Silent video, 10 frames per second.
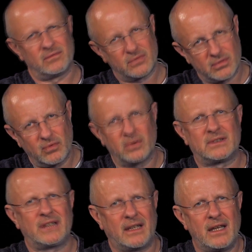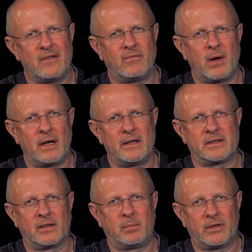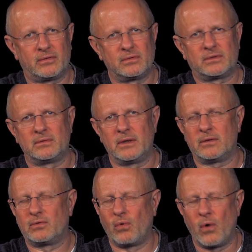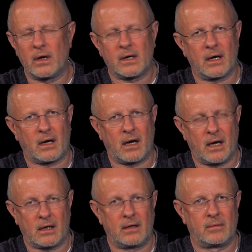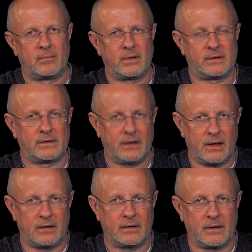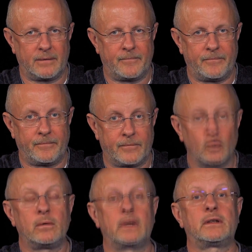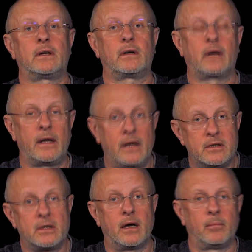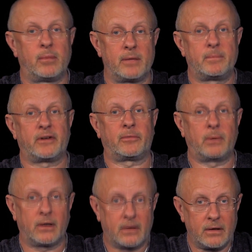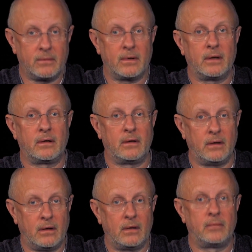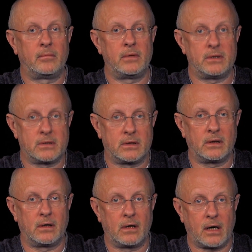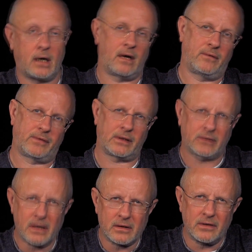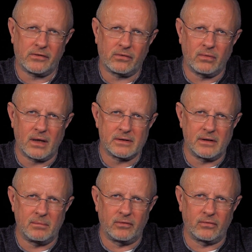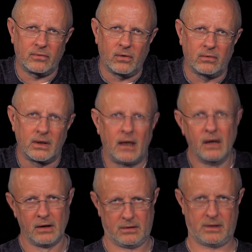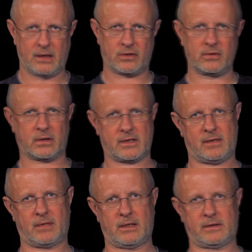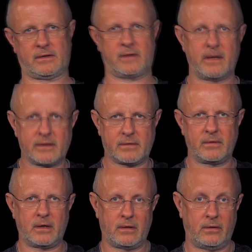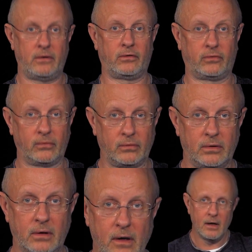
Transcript: ну, чтобы вот такие в больницах присутствовали только как пациенты. Но это, конечно, про перспективы и мечты. А в конкретной ситуации, безусловно, должно разобраться следствие и суд.